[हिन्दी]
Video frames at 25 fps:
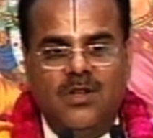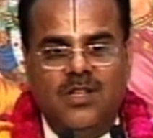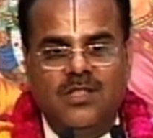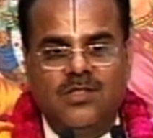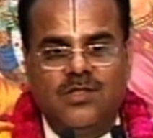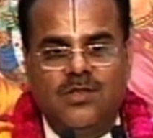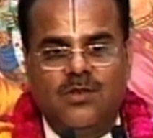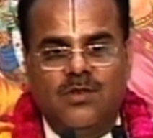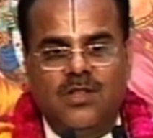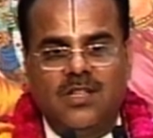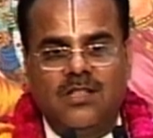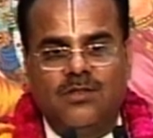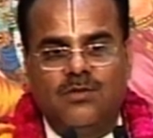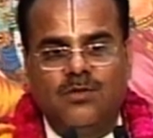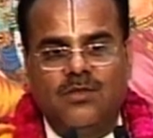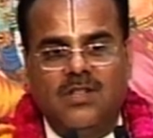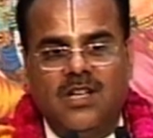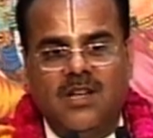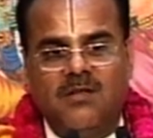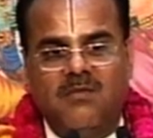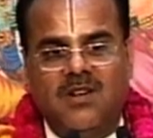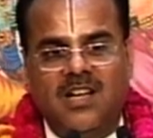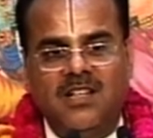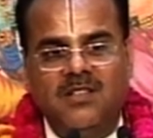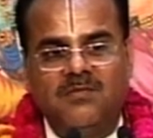बोले चोरे
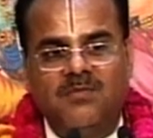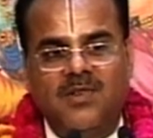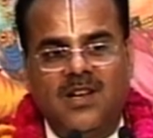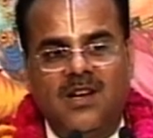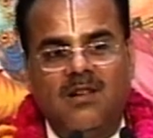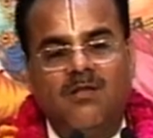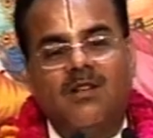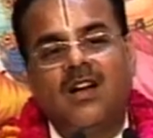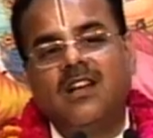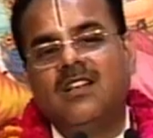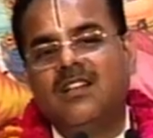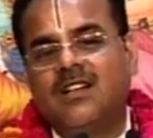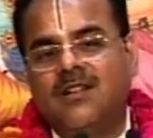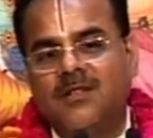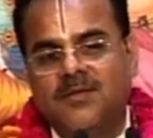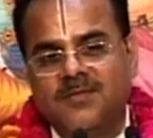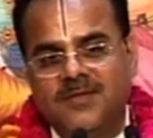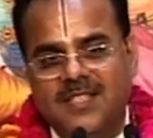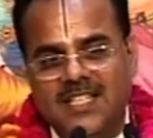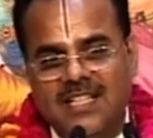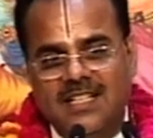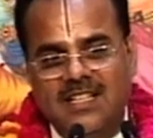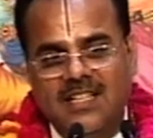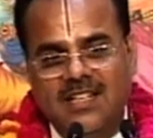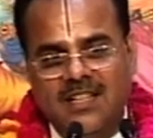तूने हमारी पहलवानी कब
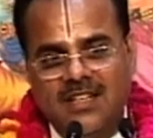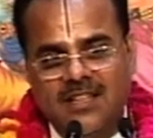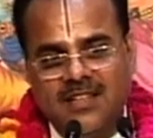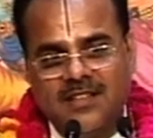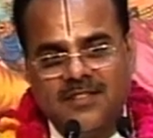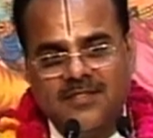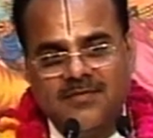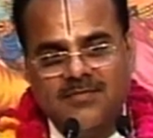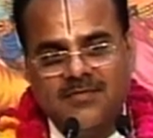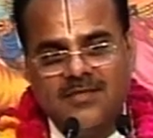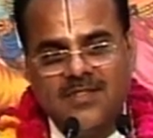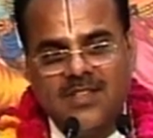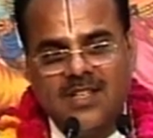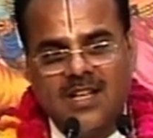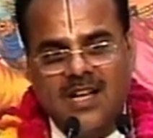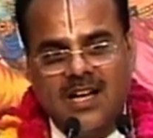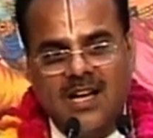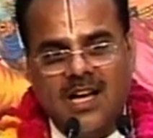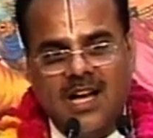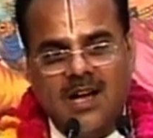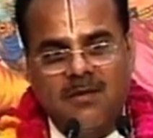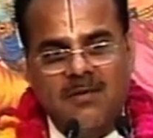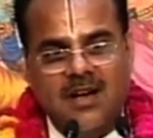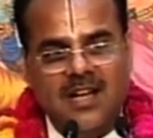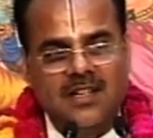देखी
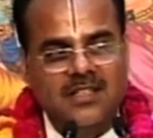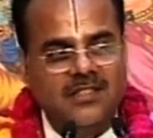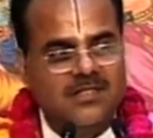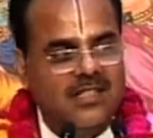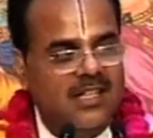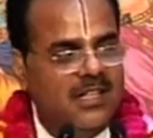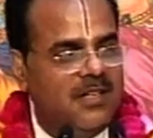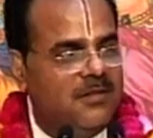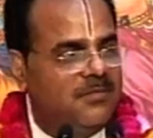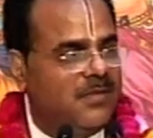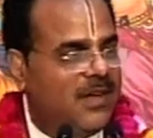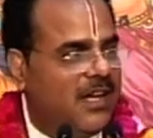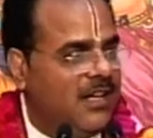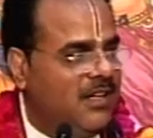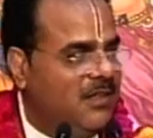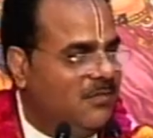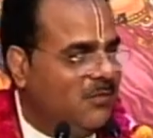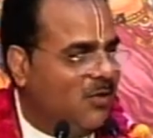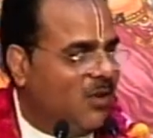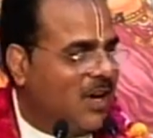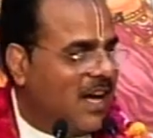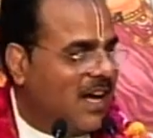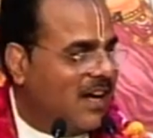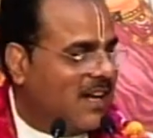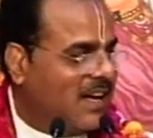हमारी तेरी पहली
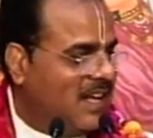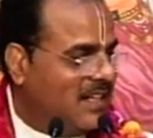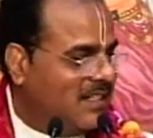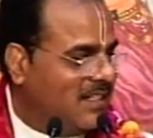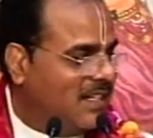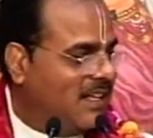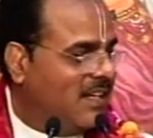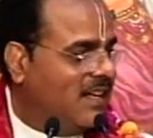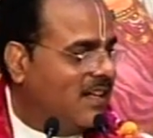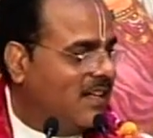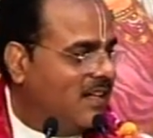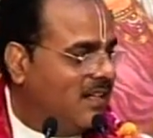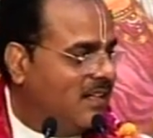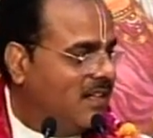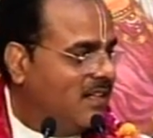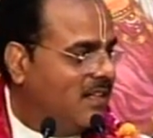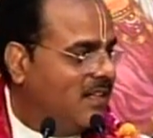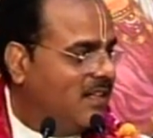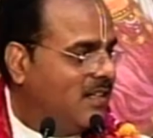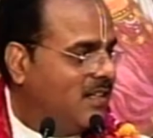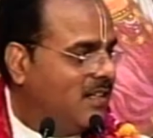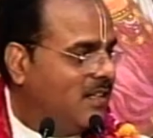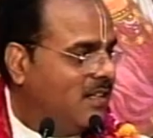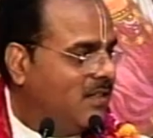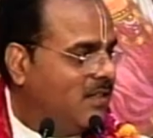मुलाकात है
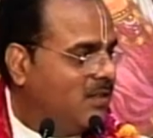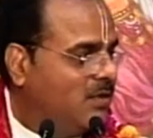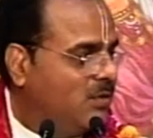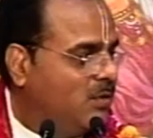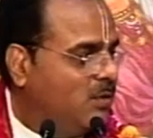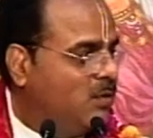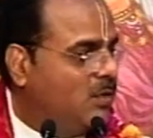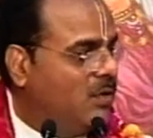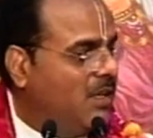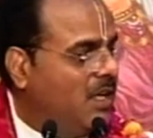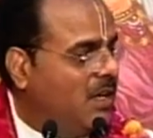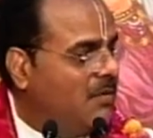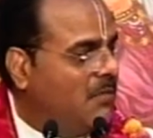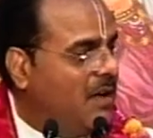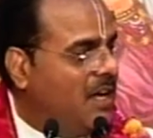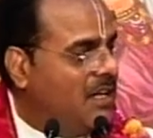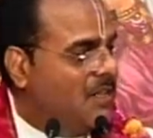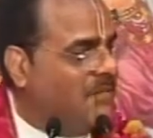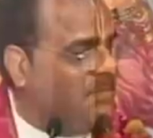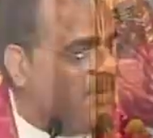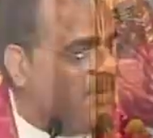तूने हमारी